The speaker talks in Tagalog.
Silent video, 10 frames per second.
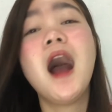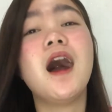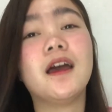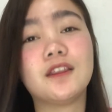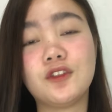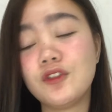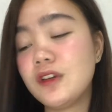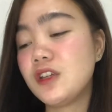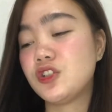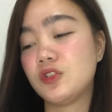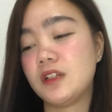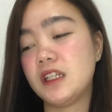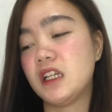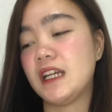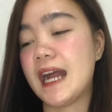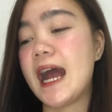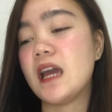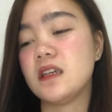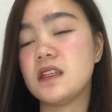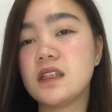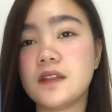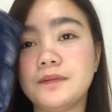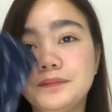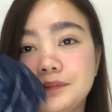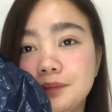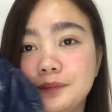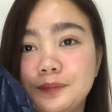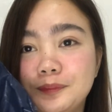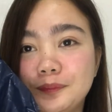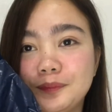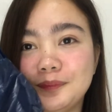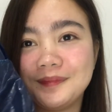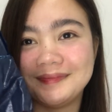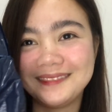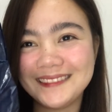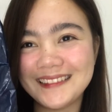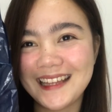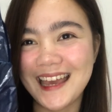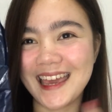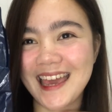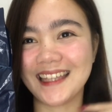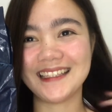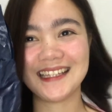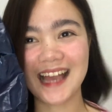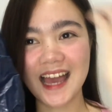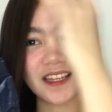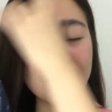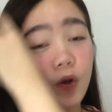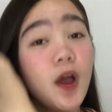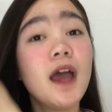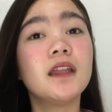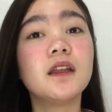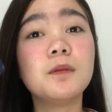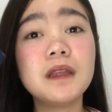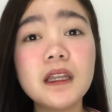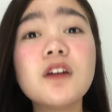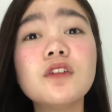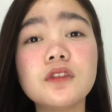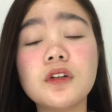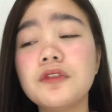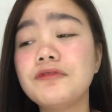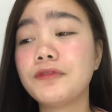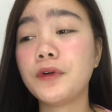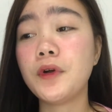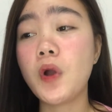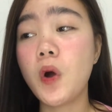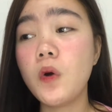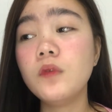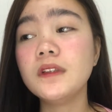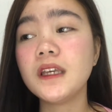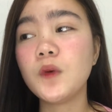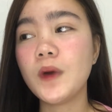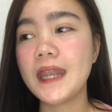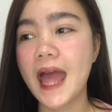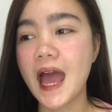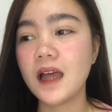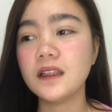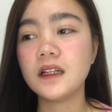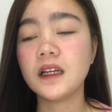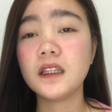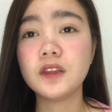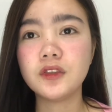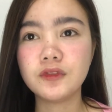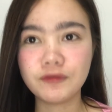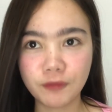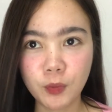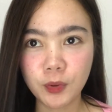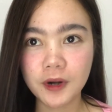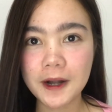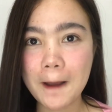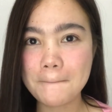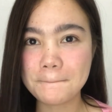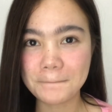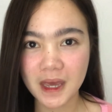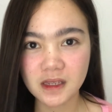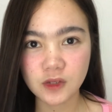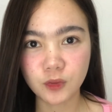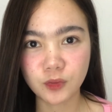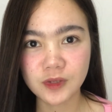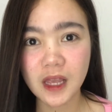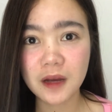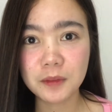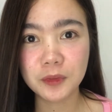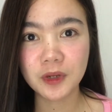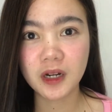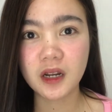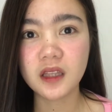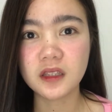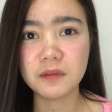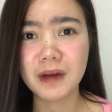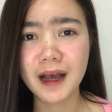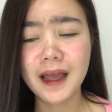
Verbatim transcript: ito yung itsura niya guys. Mm. Ayan, guys. So, nabili ko to for only 104 pesos. Ang mura na, ba diba?